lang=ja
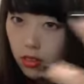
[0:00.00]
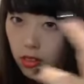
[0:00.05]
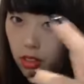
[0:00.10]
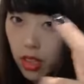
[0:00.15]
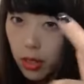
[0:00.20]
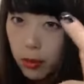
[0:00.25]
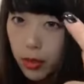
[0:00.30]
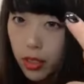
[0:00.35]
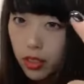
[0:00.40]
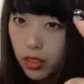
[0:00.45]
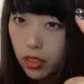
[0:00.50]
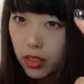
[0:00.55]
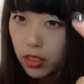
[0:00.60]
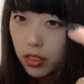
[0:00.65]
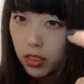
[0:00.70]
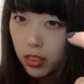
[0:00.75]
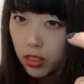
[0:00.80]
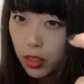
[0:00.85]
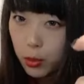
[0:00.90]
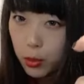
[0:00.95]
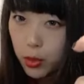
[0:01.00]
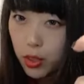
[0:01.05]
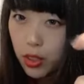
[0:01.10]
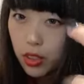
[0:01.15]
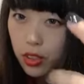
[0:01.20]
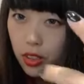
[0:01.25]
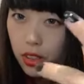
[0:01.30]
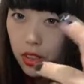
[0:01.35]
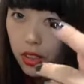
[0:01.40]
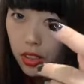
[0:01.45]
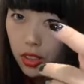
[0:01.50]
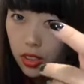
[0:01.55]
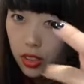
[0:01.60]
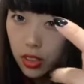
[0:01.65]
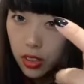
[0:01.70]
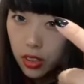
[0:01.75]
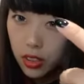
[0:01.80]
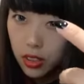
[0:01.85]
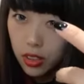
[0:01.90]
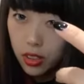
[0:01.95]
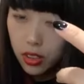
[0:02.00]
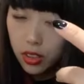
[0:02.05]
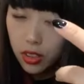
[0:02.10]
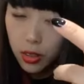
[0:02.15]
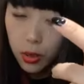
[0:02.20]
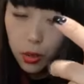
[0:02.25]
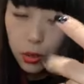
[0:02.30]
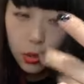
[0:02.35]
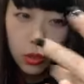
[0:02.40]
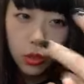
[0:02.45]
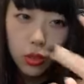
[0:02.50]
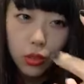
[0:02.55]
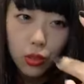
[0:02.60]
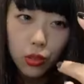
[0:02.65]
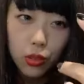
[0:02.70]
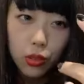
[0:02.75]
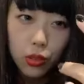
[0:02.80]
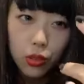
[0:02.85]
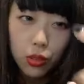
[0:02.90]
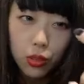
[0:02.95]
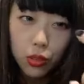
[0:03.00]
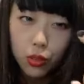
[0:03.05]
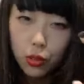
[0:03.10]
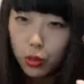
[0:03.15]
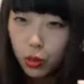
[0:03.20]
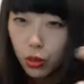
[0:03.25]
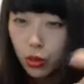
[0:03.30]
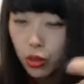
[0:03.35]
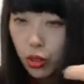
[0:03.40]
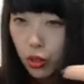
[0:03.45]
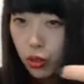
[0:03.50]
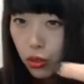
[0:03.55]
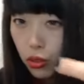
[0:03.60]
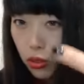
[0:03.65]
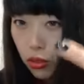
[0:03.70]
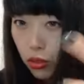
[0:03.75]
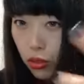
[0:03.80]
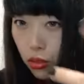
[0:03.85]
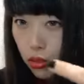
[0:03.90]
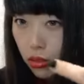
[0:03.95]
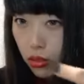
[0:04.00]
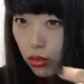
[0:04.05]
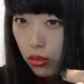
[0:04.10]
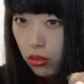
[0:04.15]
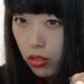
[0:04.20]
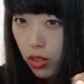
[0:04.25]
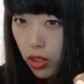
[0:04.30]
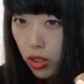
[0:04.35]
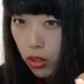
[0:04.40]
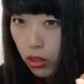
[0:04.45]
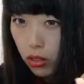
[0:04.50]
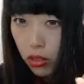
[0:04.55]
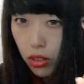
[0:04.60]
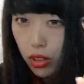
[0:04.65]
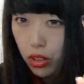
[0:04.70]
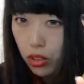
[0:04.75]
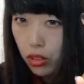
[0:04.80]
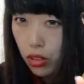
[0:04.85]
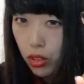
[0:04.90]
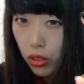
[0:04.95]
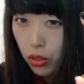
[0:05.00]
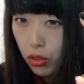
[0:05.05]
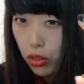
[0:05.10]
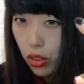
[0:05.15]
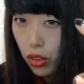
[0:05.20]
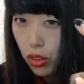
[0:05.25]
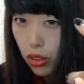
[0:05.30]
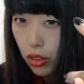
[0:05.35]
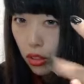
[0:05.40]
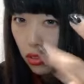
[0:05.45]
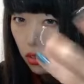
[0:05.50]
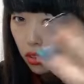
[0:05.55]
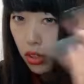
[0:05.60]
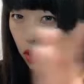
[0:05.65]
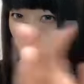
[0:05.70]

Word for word: やばいかな気持ち悪い人の塗る塗るの得意よ人のやつは得意なんだよ